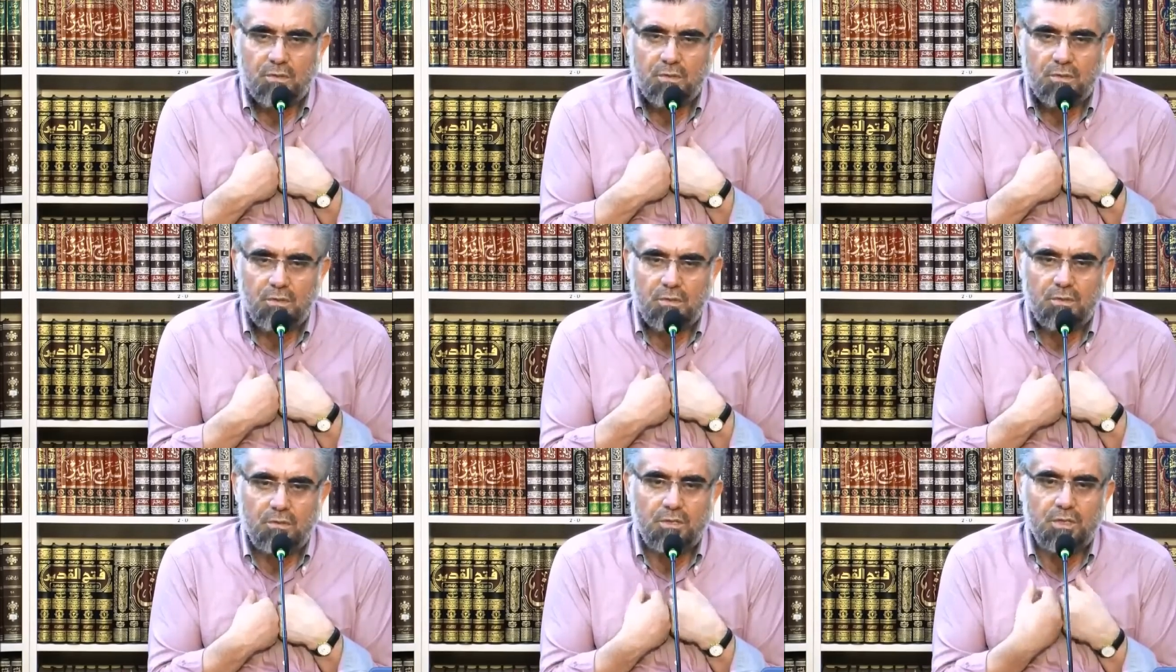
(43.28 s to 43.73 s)

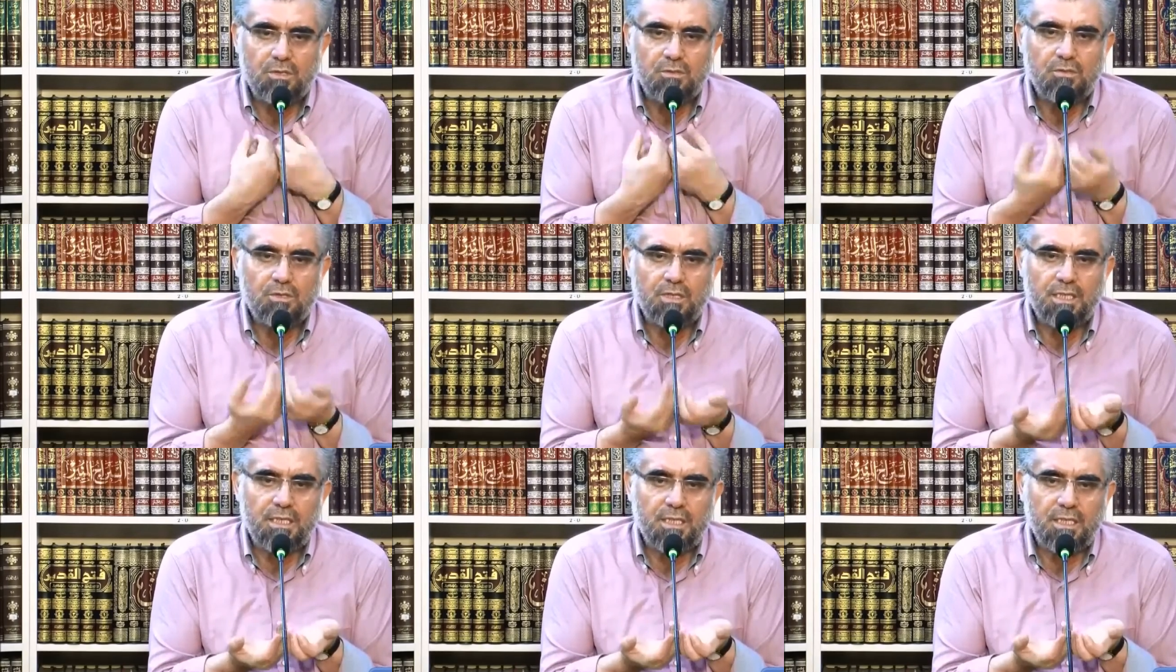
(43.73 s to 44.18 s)
Ondan
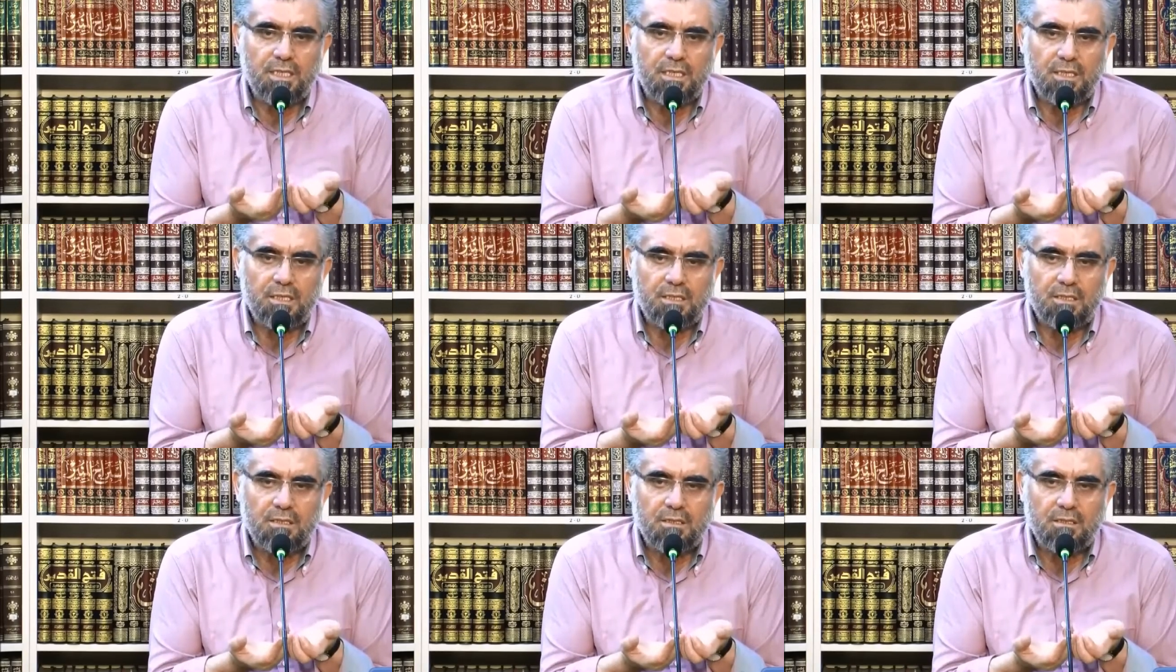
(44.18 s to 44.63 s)
sonra
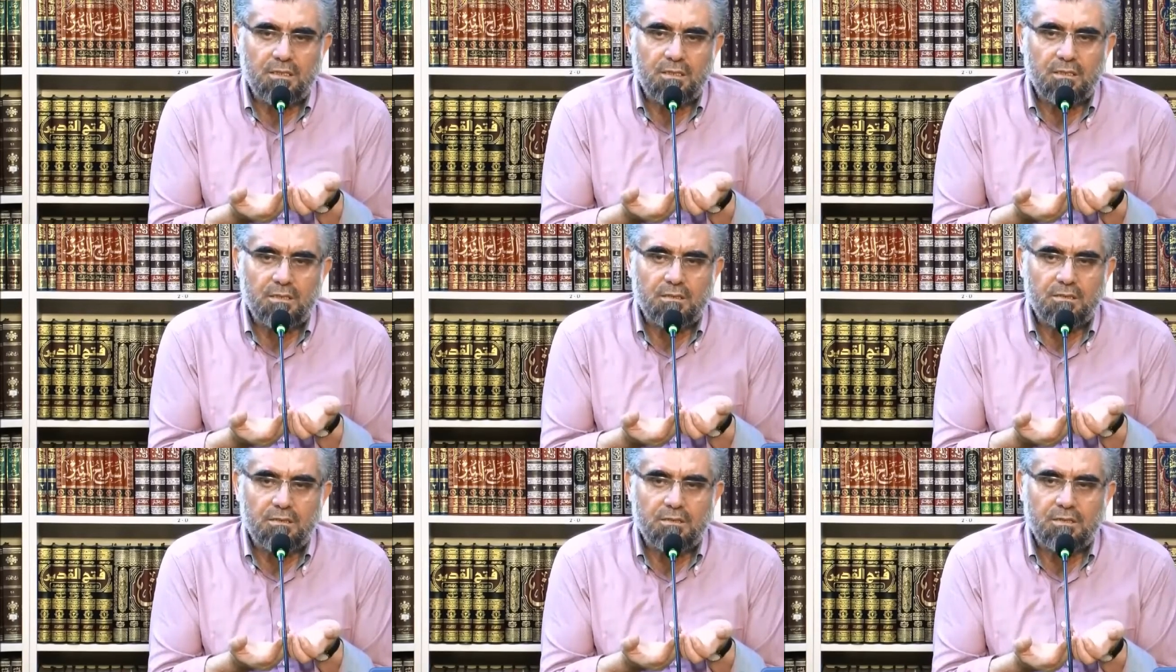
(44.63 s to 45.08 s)
da
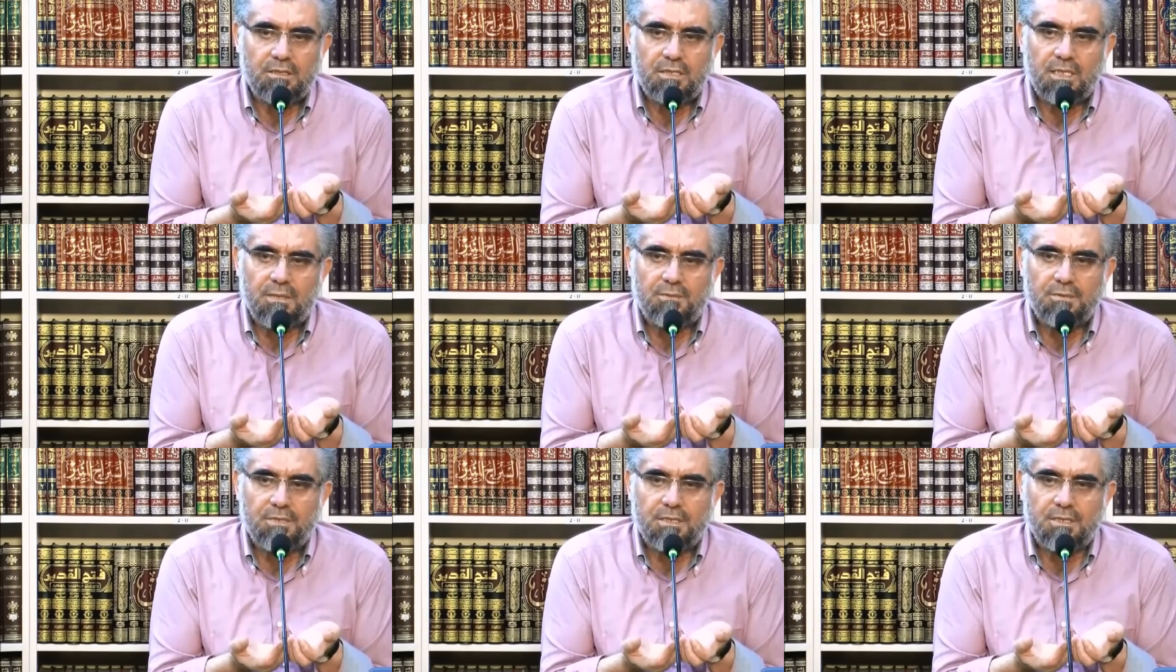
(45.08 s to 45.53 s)
şey
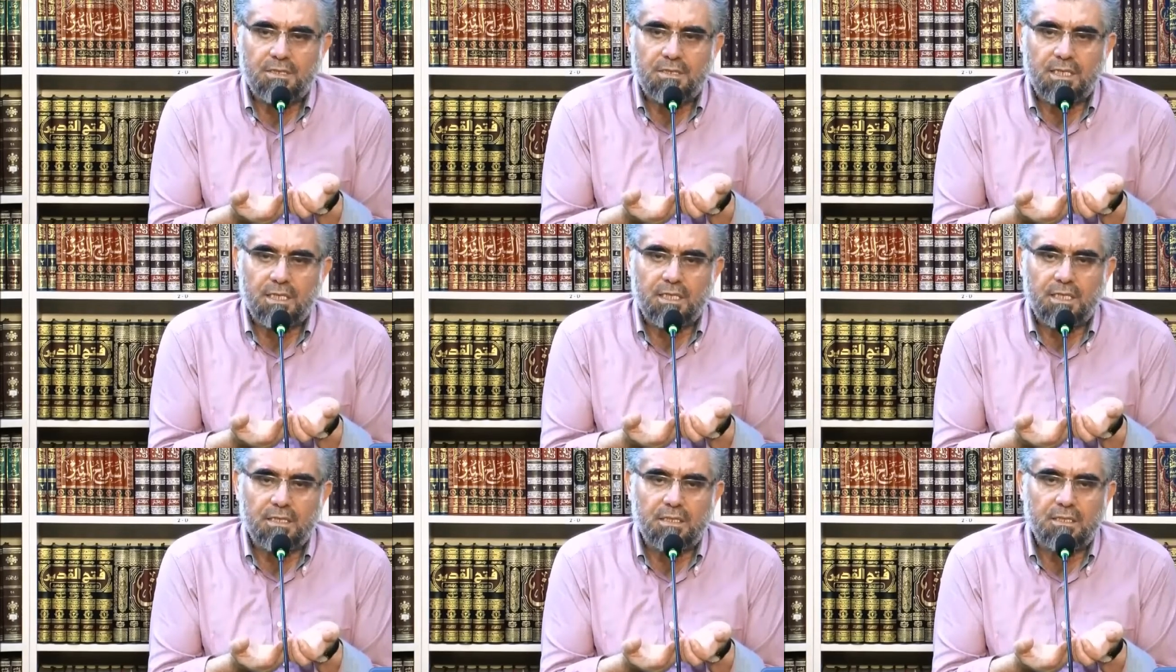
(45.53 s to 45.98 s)
yapsın
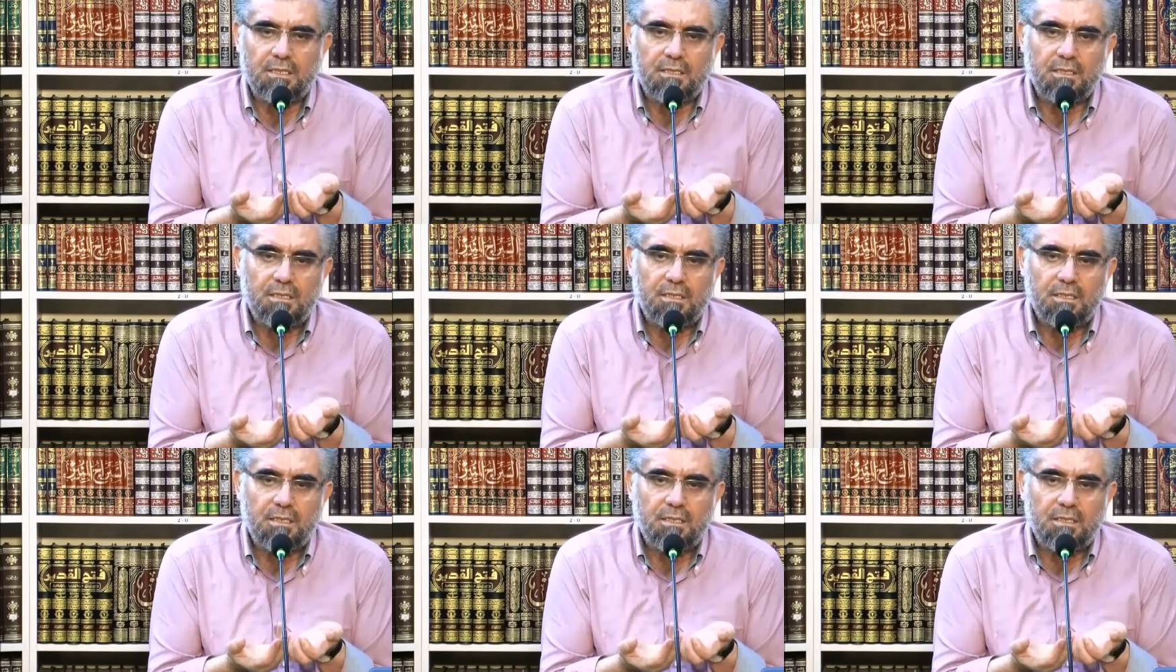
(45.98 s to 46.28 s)
yani.